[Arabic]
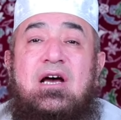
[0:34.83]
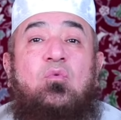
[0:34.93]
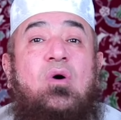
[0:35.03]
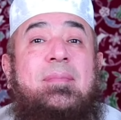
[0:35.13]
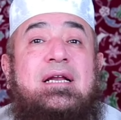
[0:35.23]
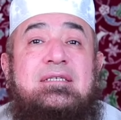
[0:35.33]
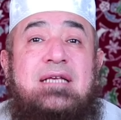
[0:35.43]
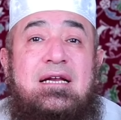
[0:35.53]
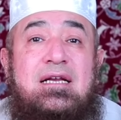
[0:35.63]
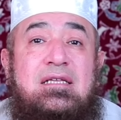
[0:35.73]
ومن
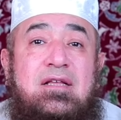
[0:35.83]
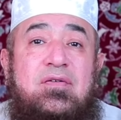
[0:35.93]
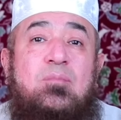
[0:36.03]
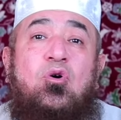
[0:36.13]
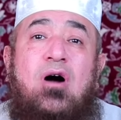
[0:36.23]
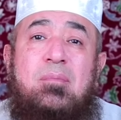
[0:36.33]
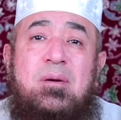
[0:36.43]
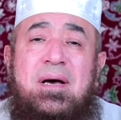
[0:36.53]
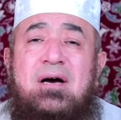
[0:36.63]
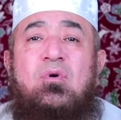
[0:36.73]
سن ده في المقابل
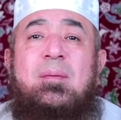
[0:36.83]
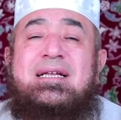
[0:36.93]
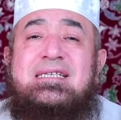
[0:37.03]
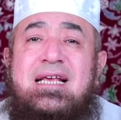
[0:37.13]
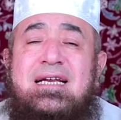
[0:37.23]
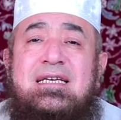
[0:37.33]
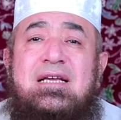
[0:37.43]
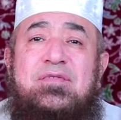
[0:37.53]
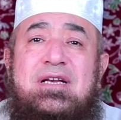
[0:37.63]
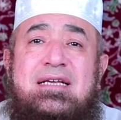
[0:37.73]
بقى ومن
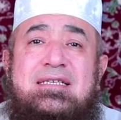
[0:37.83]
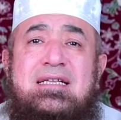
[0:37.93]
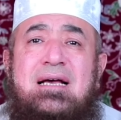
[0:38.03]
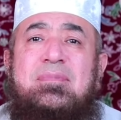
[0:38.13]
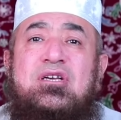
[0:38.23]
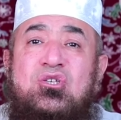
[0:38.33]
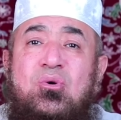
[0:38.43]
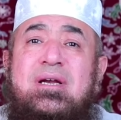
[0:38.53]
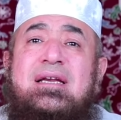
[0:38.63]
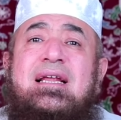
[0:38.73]
سن في الإسلام
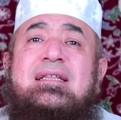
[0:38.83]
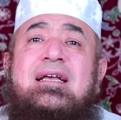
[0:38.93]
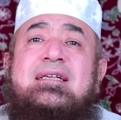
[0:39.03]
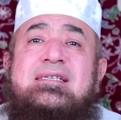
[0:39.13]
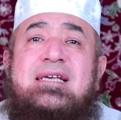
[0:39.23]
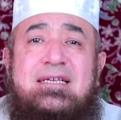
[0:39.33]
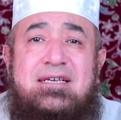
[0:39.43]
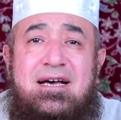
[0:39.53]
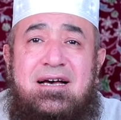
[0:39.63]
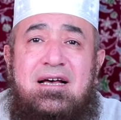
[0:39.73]
سنة
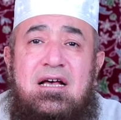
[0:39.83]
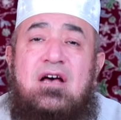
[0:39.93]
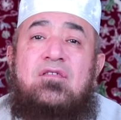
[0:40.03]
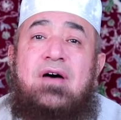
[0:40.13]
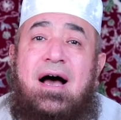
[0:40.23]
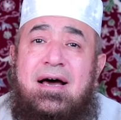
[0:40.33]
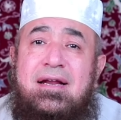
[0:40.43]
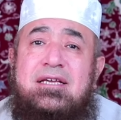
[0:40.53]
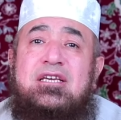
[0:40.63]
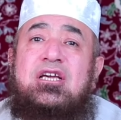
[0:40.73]
سيئة
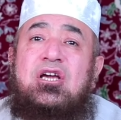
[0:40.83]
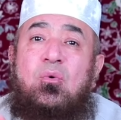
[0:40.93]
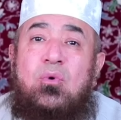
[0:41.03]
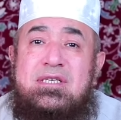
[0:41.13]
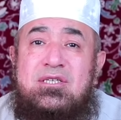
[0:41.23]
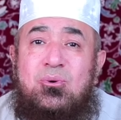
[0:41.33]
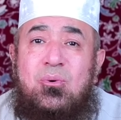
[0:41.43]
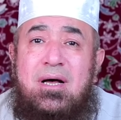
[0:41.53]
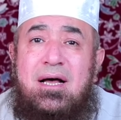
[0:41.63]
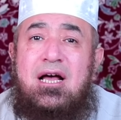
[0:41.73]
فعليه
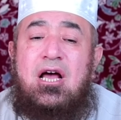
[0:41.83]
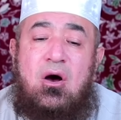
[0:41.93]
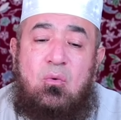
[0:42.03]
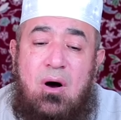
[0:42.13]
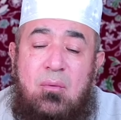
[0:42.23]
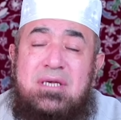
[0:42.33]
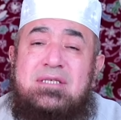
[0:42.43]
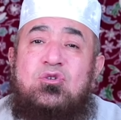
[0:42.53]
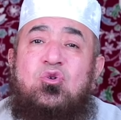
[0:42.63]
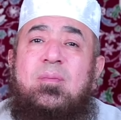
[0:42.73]
وزرها
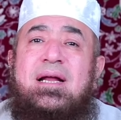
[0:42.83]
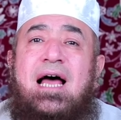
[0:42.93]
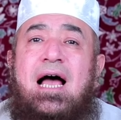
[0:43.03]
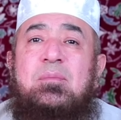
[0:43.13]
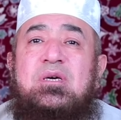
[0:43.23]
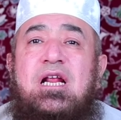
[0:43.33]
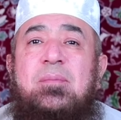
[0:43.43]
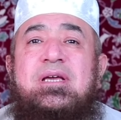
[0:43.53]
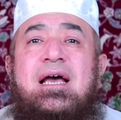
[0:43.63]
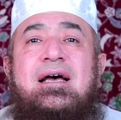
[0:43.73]
ووزر من عمل
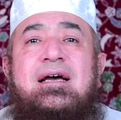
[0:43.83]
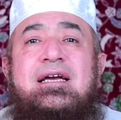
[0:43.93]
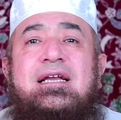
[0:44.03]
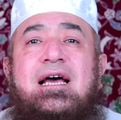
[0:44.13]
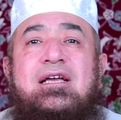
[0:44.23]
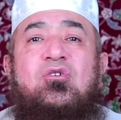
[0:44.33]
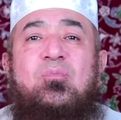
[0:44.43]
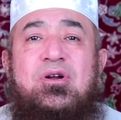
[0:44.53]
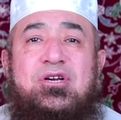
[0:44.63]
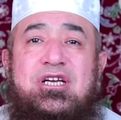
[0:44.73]
بها إلى
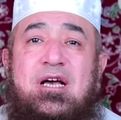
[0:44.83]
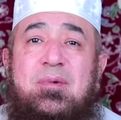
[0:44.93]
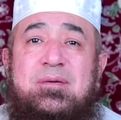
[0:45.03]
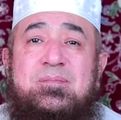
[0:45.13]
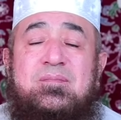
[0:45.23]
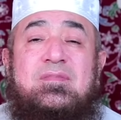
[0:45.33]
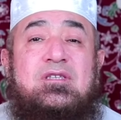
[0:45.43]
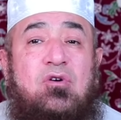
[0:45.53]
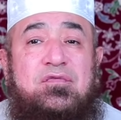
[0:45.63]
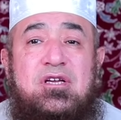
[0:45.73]
يوم القيامة
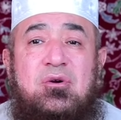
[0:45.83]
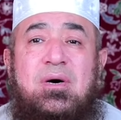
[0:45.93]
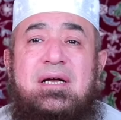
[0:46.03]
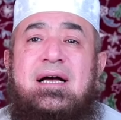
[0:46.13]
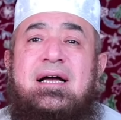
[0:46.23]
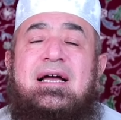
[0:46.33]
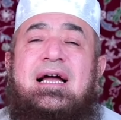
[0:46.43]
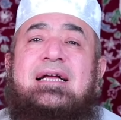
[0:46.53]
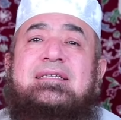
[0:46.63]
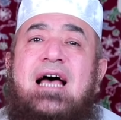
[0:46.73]
وفي رواية
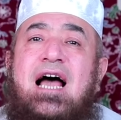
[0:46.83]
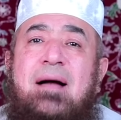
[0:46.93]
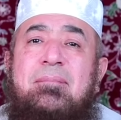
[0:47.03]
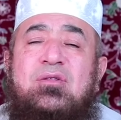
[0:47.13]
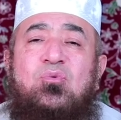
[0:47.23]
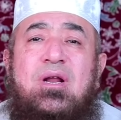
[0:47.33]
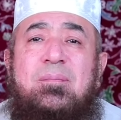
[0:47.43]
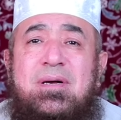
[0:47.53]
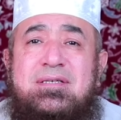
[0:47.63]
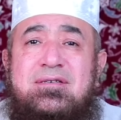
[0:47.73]
عند أحمد
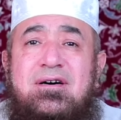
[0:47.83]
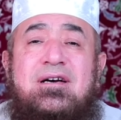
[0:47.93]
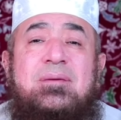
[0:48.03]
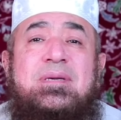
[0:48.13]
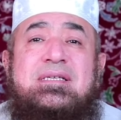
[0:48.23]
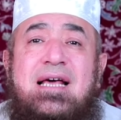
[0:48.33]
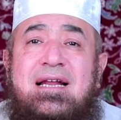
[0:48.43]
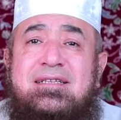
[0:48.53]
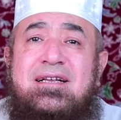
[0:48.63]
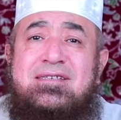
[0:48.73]
والبزار
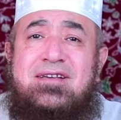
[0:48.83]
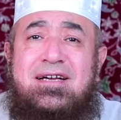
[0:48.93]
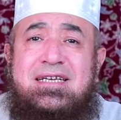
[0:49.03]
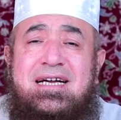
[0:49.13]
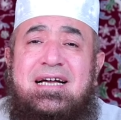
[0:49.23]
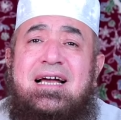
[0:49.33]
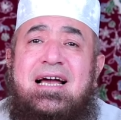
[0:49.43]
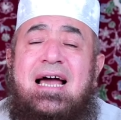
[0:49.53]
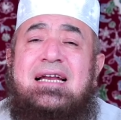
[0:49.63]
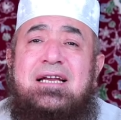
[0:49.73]
بسند صحيح
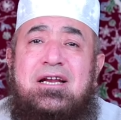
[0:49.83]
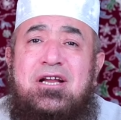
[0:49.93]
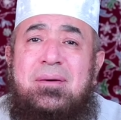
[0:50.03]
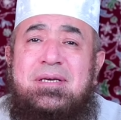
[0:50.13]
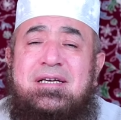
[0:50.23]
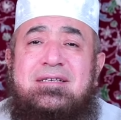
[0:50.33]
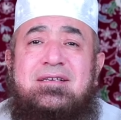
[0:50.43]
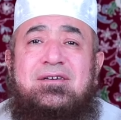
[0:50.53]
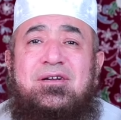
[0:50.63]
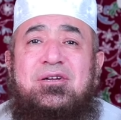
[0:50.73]
أن النبي
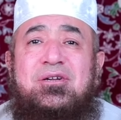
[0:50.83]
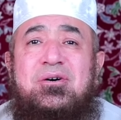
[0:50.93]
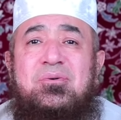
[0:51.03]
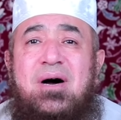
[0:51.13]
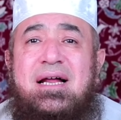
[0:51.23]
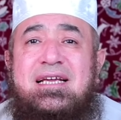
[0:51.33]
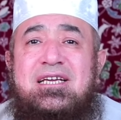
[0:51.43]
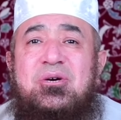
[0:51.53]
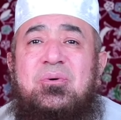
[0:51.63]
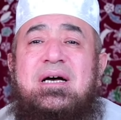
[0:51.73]
صلى الله
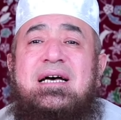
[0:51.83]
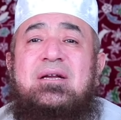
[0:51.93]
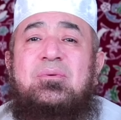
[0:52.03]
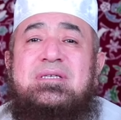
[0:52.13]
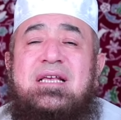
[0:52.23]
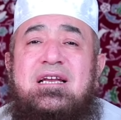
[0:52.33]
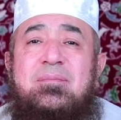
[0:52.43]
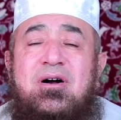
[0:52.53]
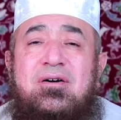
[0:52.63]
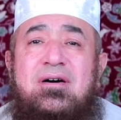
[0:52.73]
عليه وآله
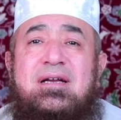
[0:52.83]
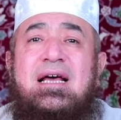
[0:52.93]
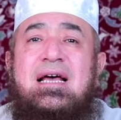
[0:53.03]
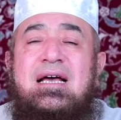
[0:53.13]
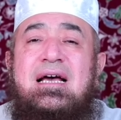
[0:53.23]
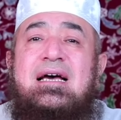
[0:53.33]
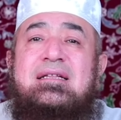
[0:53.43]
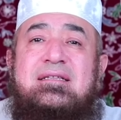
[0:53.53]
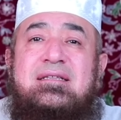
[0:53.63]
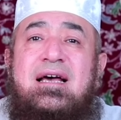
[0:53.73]
وسلم قال
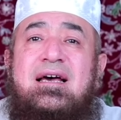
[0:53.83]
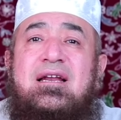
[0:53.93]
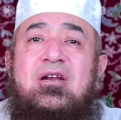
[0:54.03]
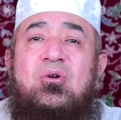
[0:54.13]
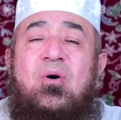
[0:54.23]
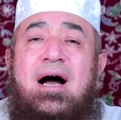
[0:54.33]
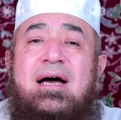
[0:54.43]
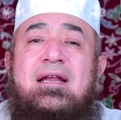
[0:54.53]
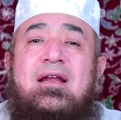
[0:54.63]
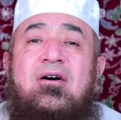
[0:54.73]
الدال
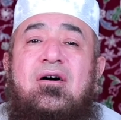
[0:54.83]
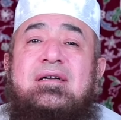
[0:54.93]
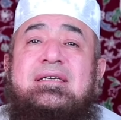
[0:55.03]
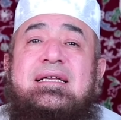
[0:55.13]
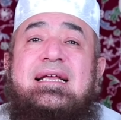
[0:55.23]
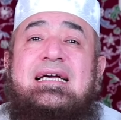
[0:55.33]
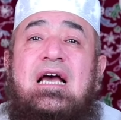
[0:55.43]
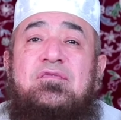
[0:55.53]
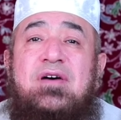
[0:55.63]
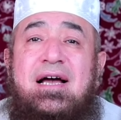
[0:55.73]
على الخير
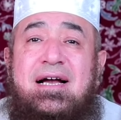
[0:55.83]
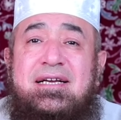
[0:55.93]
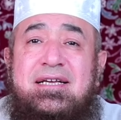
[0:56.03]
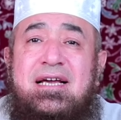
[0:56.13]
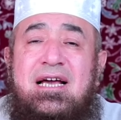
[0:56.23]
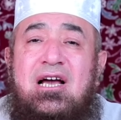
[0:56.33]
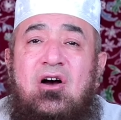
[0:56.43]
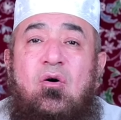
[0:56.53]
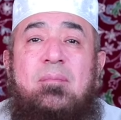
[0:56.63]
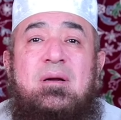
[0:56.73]
كفاعله
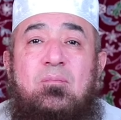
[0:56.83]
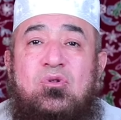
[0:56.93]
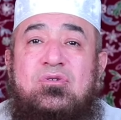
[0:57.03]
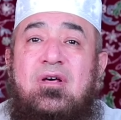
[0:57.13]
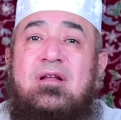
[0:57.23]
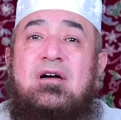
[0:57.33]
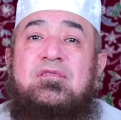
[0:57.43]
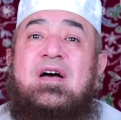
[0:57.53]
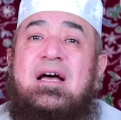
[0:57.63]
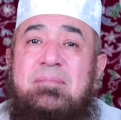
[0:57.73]
ومن منطلق
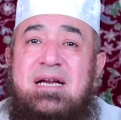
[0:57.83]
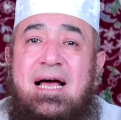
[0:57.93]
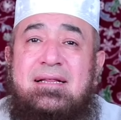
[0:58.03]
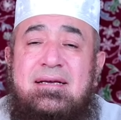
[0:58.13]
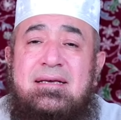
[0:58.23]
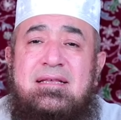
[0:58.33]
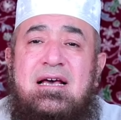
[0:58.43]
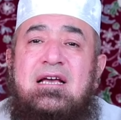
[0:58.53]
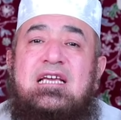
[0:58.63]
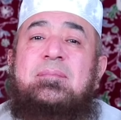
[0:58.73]
فهم الحديث
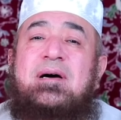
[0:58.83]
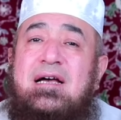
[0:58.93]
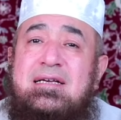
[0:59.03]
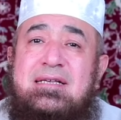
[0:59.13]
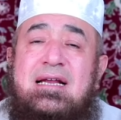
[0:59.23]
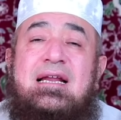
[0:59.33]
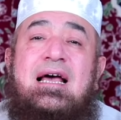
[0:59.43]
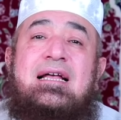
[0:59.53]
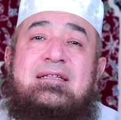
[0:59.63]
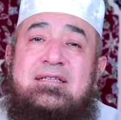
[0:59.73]
يبقى إذا
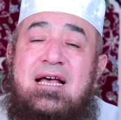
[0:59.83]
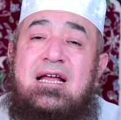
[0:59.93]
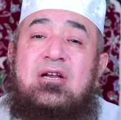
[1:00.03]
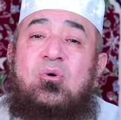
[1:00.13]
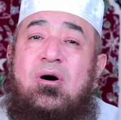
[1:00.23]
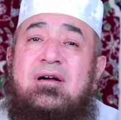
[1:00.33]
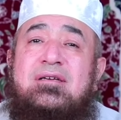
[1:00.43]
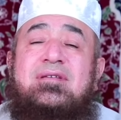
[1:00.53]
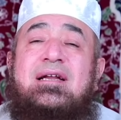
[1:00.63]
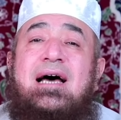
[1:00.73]
الدال
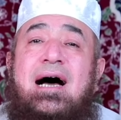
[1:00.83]
أيضا